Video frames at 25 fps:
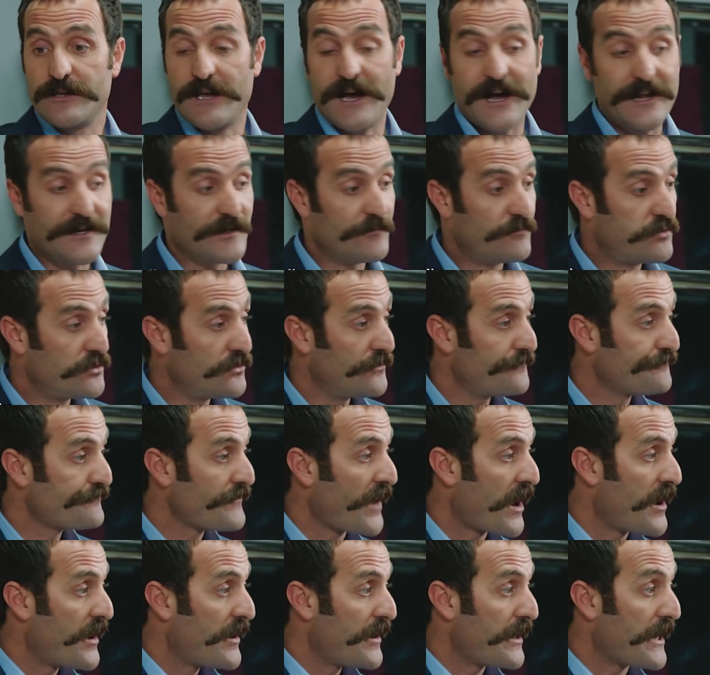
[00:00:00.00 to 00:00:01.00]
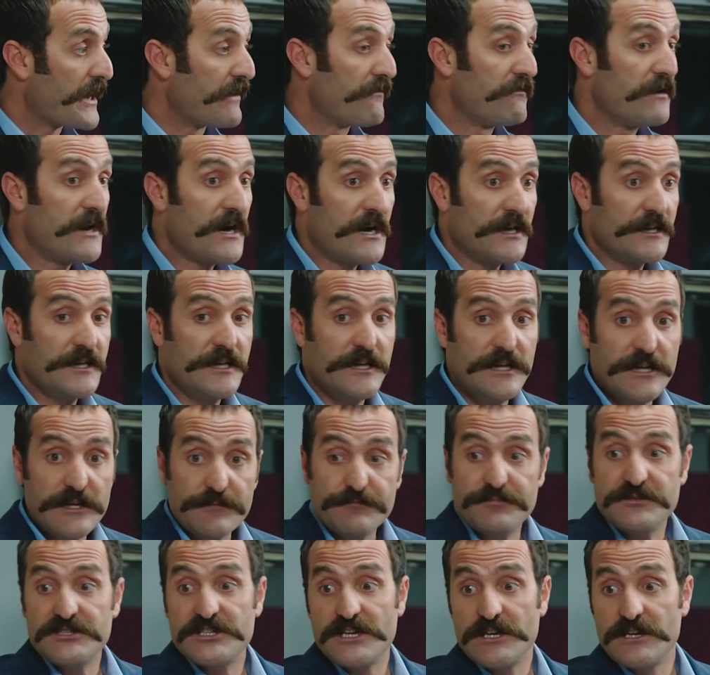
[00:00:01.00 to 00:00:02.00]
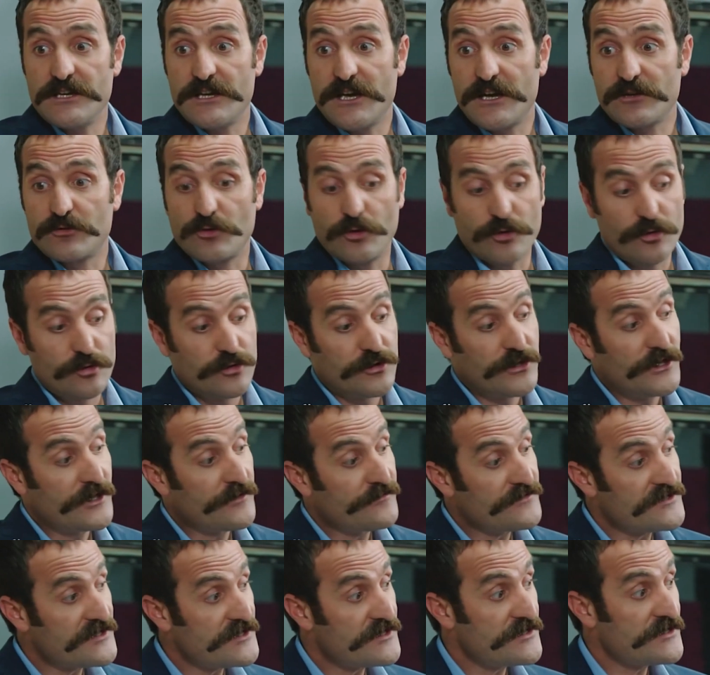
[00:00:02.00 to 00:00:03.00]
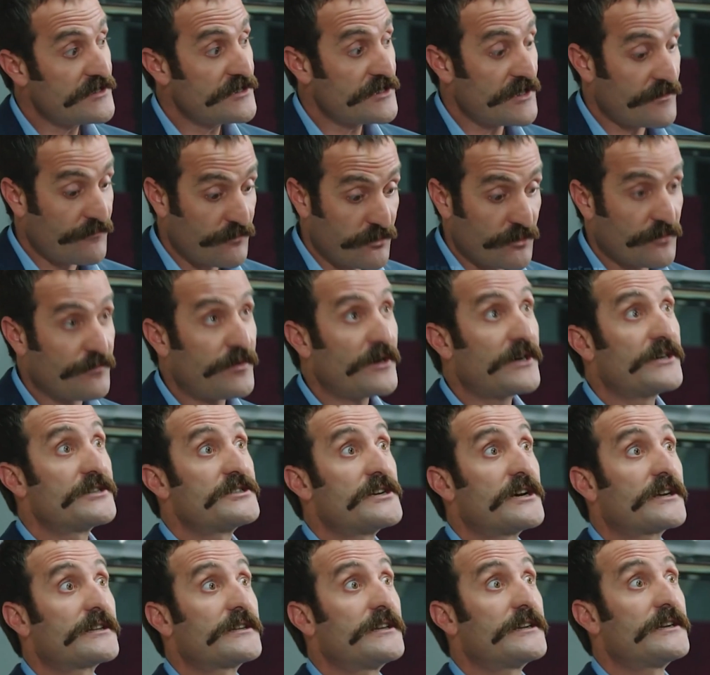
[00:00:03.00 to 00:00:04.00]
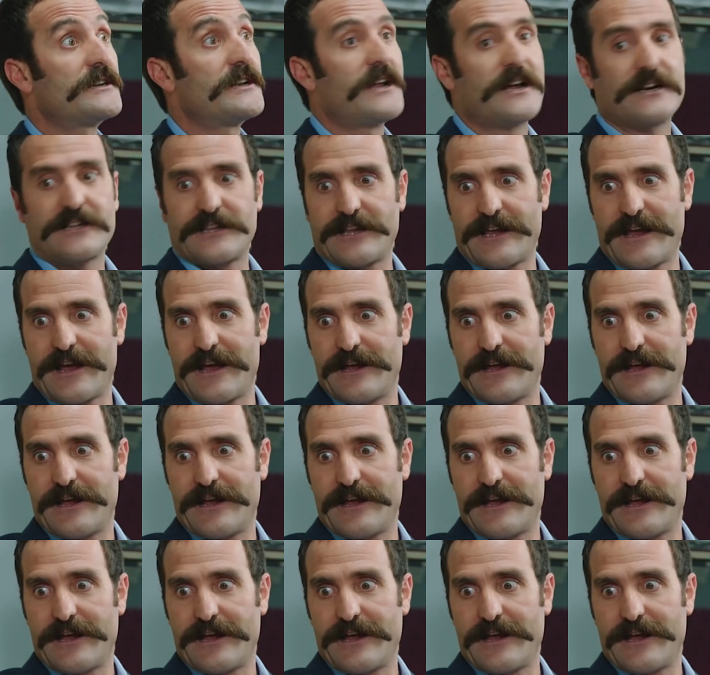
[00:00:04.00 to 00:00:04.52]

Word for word: Yani bu evladiyelik bir şey ya. Torunlarımız izleyecek bunu, bakacaklar ileride